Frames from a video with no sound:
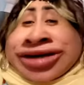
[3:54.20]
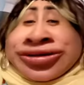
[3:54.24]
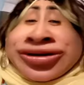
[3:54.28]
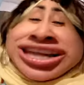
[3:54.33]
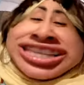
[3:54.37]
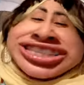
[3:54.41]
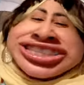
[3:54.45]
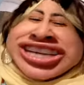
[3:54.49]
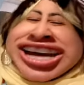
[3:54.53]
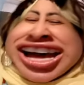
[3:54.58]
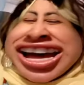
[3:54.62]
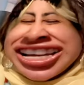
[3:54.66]

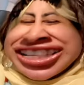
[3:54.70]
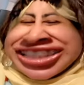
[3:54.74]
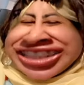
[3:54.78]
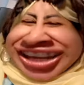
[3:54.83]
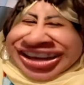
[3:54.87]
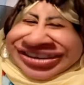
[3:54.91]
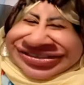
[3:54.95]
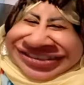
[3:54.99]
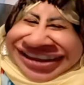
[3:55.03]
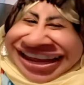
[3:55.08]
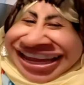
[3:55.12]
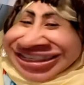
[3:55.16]
اكتر في
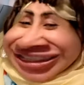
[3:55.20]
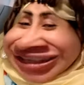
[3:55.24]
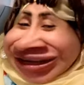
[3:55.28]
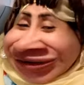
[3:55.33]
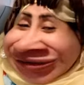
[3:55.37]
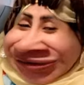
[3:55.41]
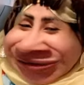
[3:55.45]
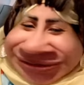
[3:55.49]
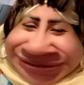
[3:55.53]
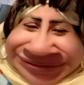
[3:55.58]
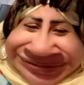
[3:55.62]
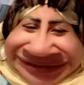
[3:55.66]
هذا
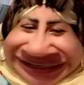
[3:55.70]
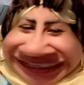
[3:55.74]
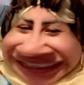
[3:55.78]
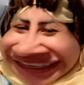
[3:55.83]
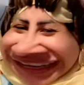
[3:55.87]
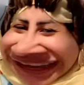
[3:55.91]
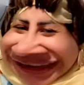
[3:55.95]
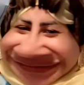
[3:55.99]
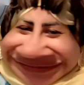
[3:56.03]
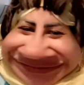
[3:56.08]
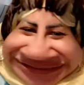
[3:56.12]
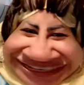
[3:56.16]
الجروب
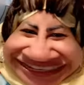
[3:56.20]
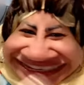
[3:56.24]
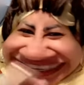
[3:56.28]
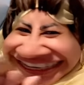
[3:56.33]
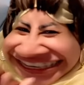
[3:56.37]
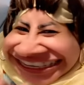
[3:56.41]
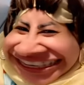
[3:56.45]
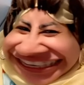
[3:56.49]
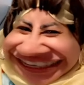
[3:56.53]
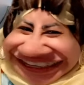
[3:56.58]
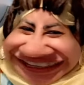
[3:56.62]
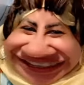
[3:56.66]
الجميل
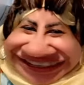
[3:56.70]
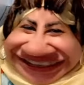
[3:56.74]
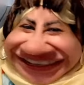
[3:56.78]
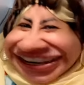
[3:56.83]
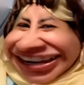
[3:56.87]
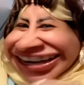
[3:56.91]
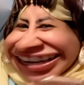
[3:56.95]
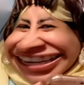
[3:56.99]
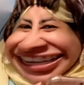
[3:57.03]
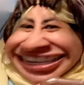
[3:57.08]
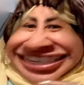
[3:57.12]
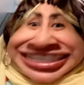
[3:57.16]

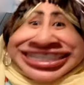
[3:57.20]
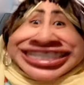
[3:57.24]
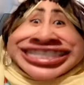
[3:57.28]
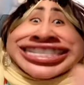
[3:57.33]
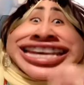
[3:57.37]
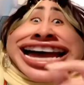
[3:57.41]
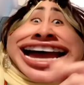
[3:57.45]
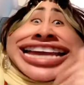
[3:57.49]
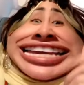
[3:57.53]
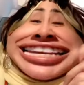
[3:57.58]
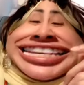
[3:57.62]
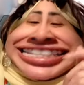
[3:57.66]
الرائع
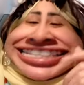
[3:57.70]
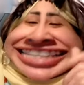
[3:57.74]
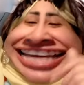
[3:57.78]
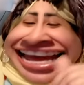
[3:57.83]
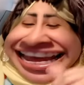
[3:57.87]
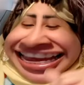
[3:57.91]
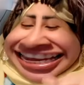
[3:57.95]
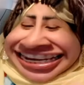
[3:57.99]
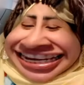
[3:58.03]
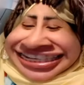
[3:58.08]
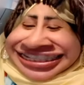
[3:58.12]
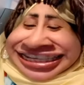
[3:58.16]
السعيد
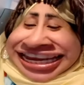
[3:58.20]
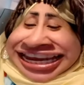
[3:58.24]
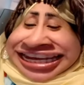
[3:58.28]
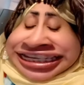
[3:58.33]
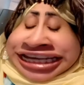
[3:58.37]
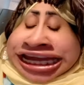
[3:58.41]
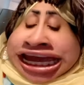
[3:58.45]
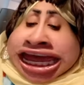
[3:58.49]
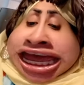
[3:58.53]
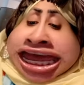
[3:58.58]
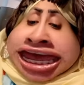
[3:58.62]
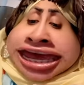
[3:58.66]
عائله سعيده
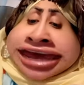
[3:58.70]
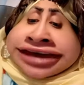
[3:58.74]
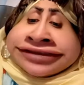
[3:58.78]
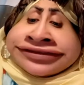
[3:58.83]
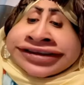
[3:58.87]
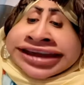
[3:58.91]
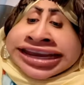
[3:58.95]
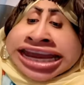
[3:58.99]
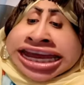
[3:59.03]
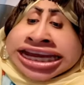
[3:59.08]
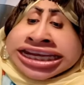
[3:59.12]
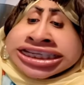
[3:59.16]

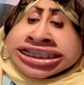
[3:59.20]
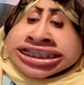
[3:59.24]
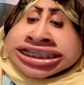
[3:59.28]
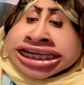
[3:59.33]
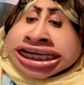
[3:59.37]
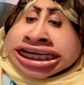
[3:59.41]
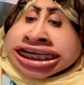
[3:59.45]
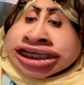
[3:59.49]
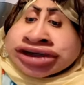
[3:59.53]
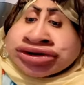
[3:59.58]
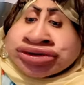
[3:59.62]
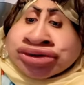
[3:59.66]
فلقيت
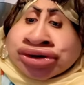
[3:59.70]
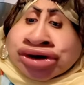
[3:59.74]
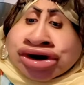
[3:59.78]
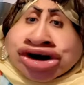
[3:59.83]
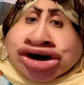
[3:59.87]
ان اختي